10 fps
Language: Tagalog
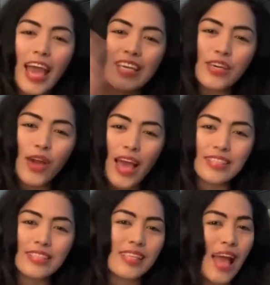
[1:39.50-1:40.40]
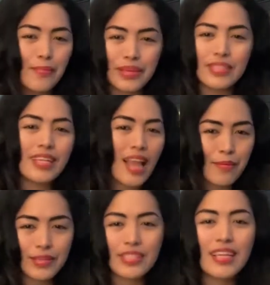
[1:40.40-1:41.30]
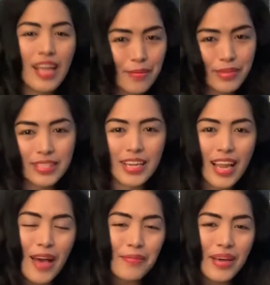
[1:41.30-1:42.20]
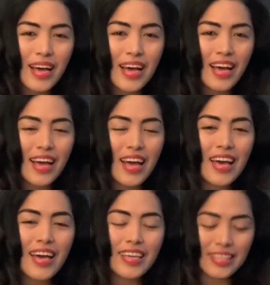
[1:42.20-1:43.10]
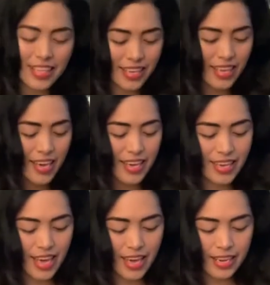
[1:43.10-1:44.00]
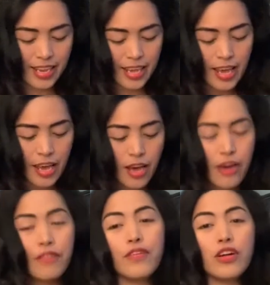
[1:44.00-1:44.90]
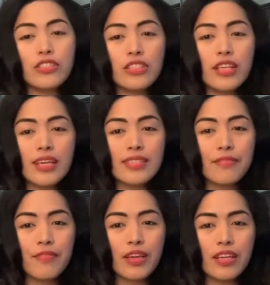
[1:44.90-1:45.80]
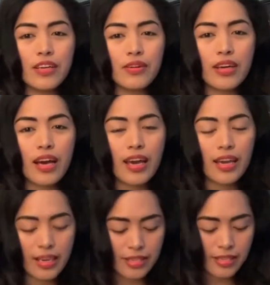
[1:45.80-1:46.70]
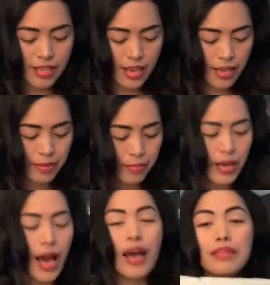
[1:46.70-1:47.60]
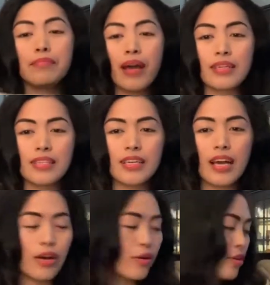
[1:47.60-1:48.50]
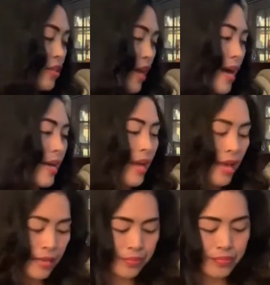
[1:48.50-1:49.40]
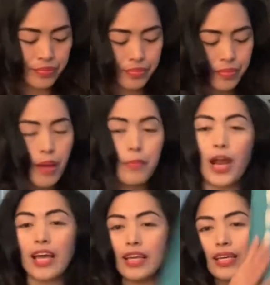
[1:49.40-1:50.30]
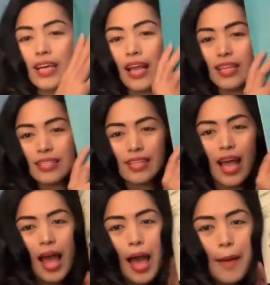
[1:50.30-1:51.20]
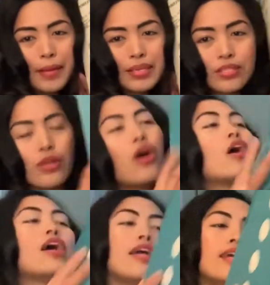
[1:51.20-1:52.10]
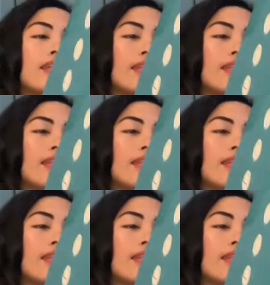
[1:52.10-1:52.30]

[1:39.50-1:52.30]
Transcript: you and salamat, salamat, salamat, salamat! Ayan. For today's video, guys, mag-unboxing ako ng product galing sa Amazon.